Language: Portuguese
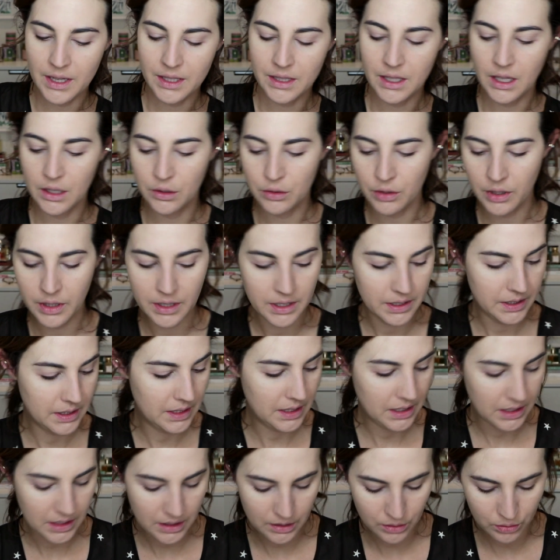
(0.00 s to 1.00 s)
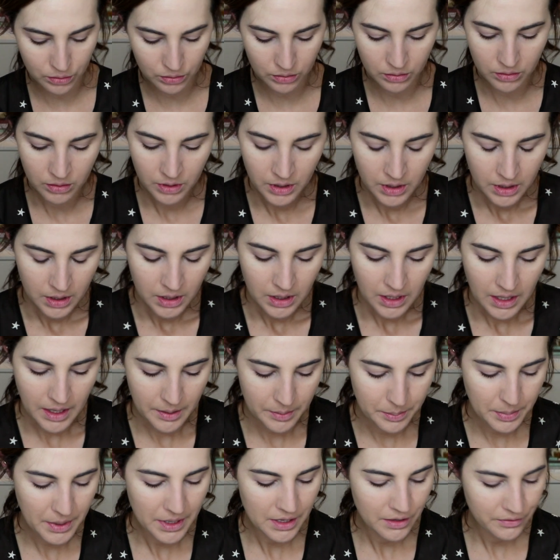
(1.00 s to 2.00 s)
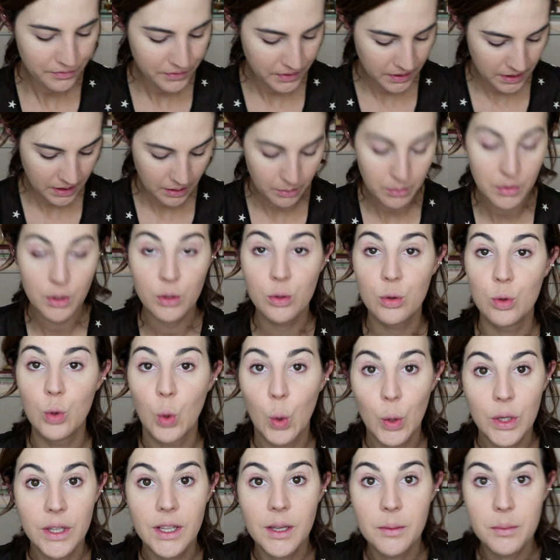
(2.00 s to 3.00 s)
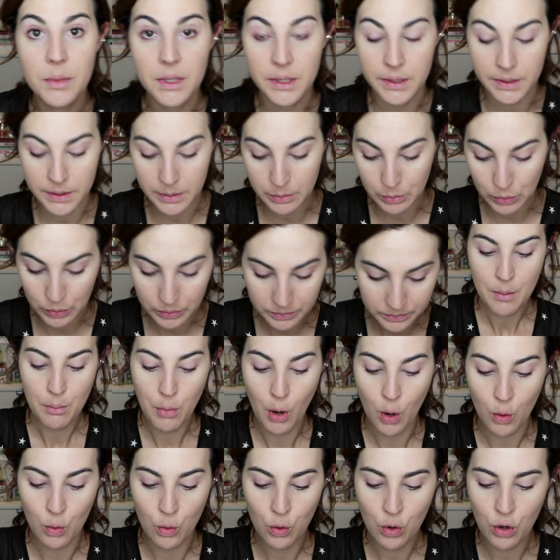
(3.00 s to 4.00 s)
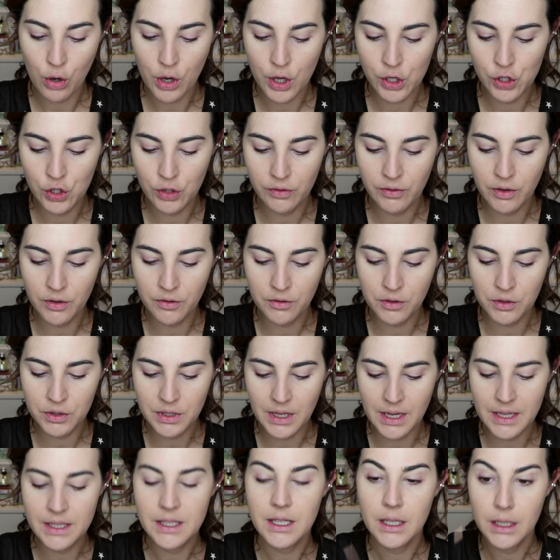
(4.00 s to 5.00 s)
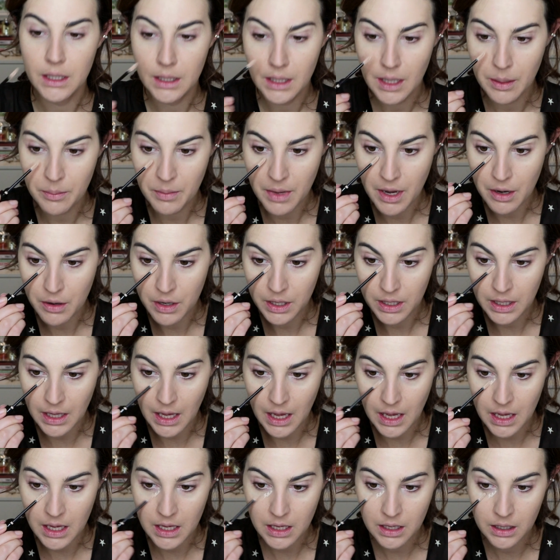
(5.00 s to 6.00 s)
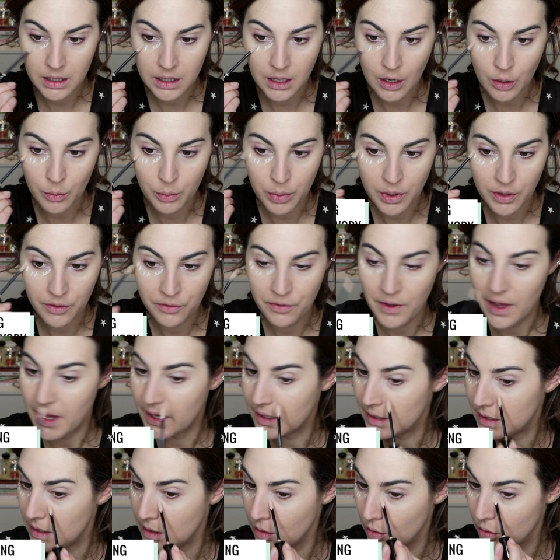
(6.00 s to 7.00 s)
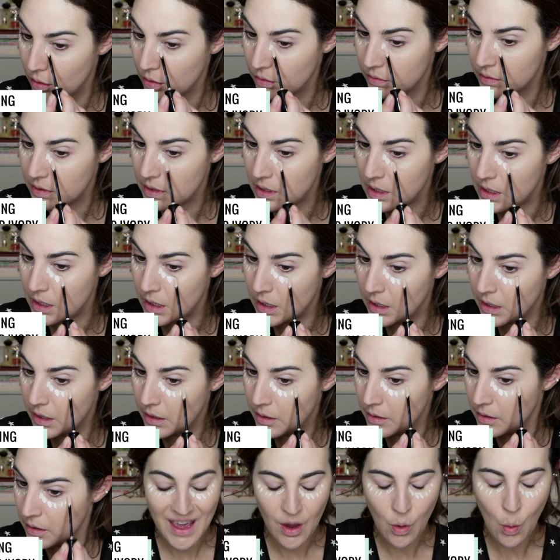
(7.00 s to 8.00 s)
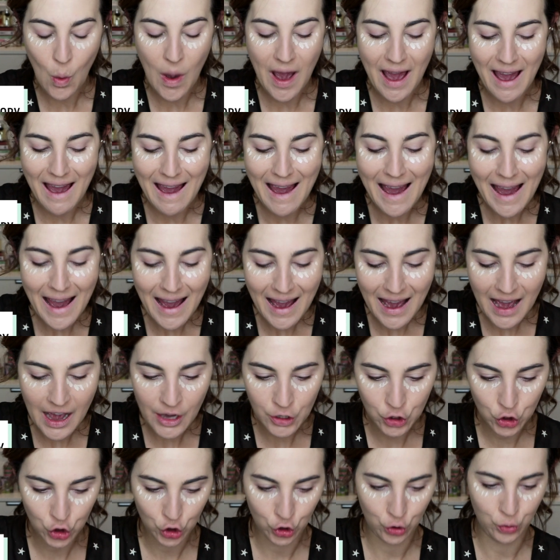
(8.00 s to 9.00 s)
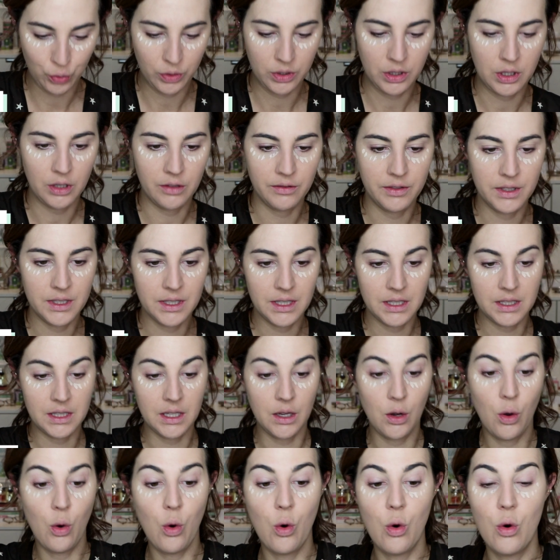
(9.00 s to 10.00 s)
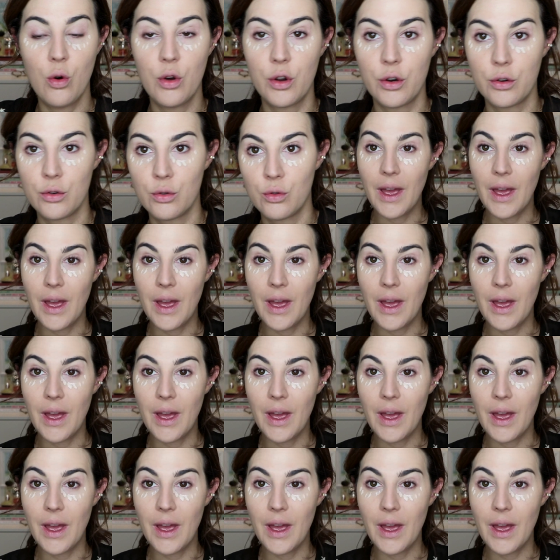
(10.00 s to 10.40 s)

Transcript: aí dentro aquecido, a pele fica meio doida mesmo. Bom, o corretivo eu vou usar esse aqui da Mary Kay, que é o Perfecting Concealer. Eu acho que talvez essa cor...